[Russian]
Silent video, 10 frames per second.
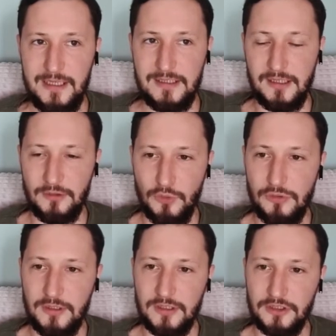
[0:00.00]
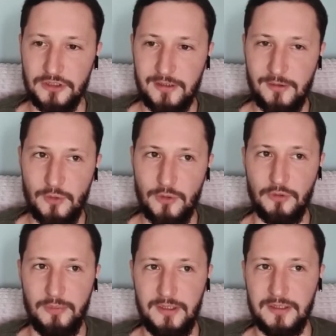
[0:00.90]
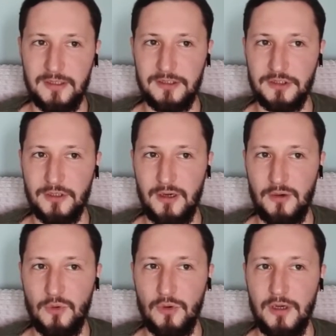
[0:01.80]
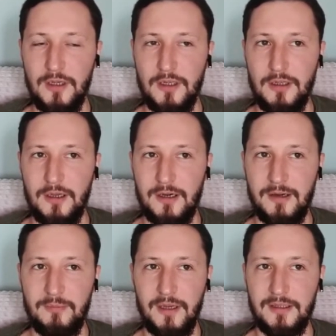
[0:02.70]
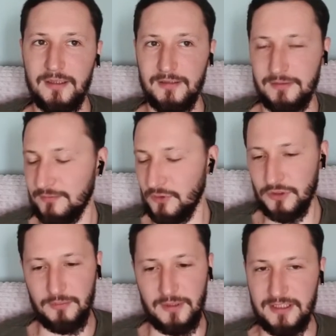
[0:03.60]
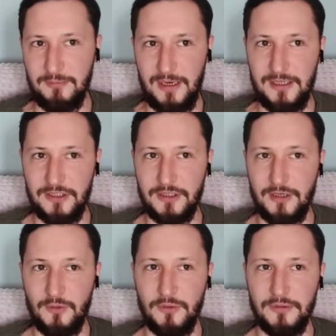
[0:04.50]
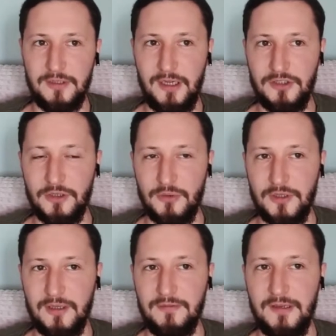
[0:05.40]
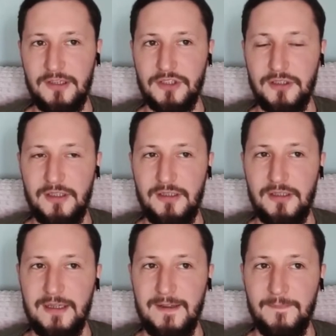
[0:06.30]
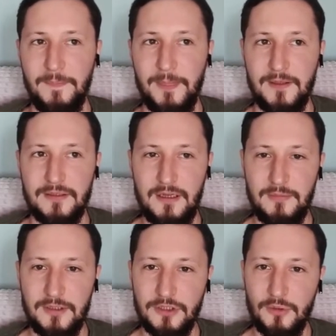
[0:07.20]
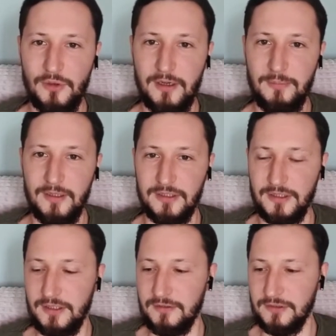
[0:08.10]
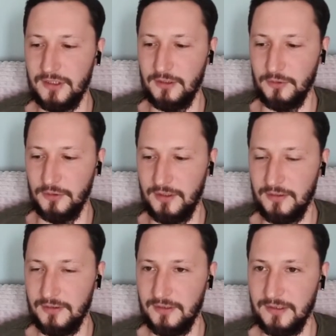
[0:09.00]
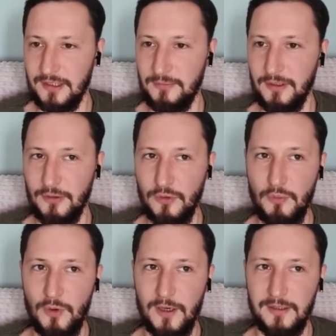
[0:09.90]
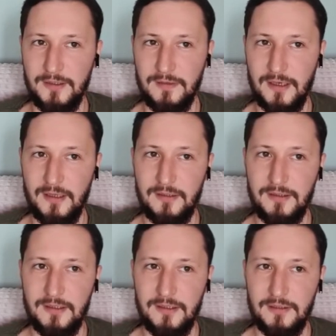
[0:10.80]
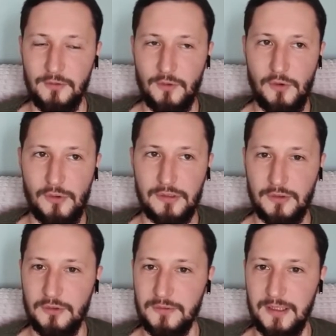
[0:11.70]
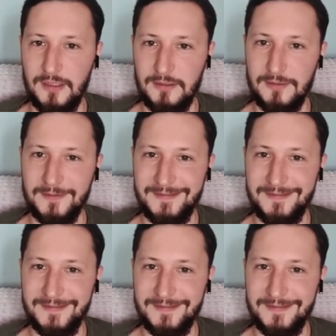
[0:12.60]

Сатурн это широко, Юпитер это широко, рыбы это тоже максимально широко. Три широких величины – Самое широкое положение в астрологии. Самое глубокое, наверное. Другого такого нет.